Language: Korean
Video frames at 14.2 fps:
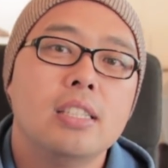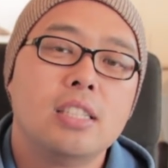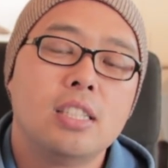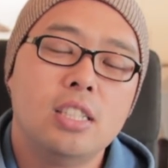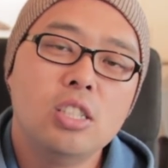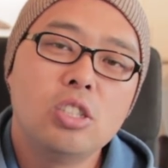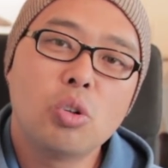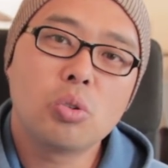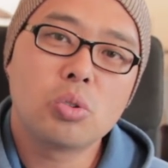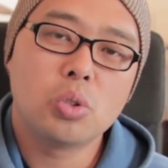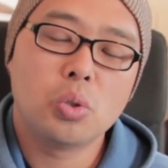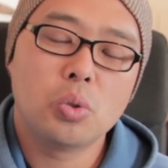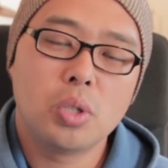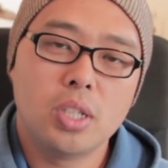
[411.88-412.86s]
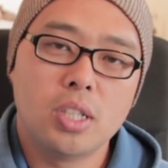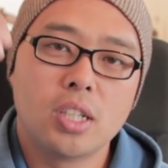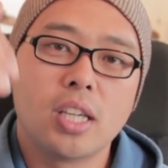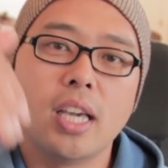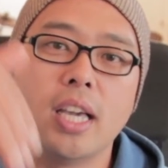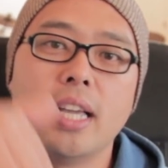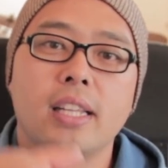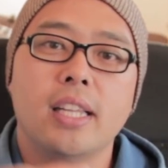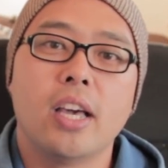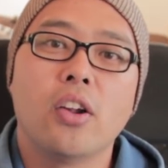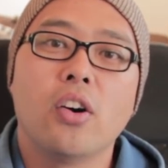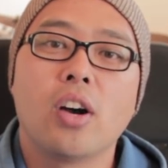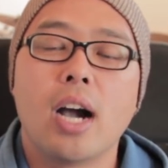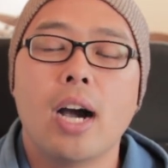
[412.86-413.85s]
지속적으로 이렇게
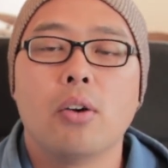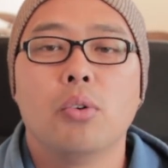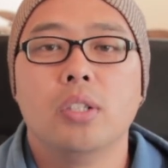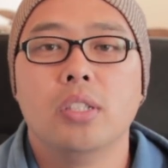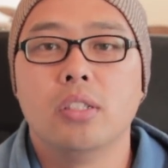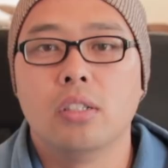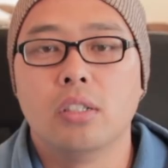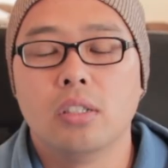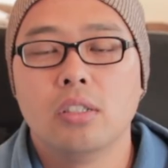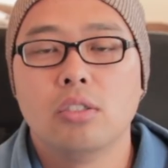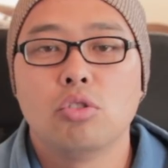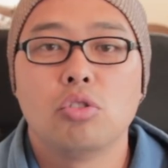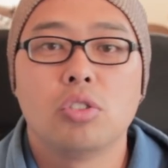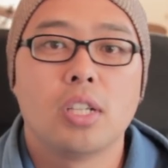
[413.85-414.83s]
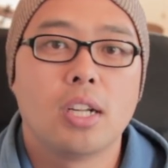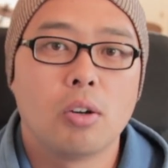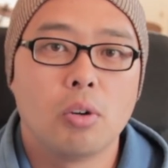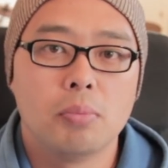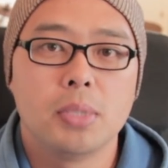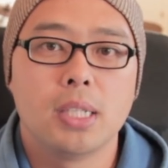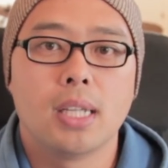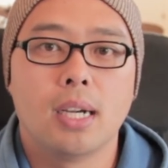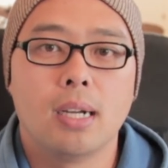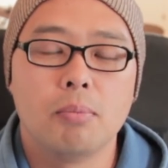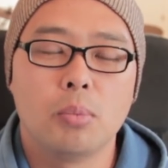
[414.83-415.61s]
내려가고 있는 추세라고 합니다.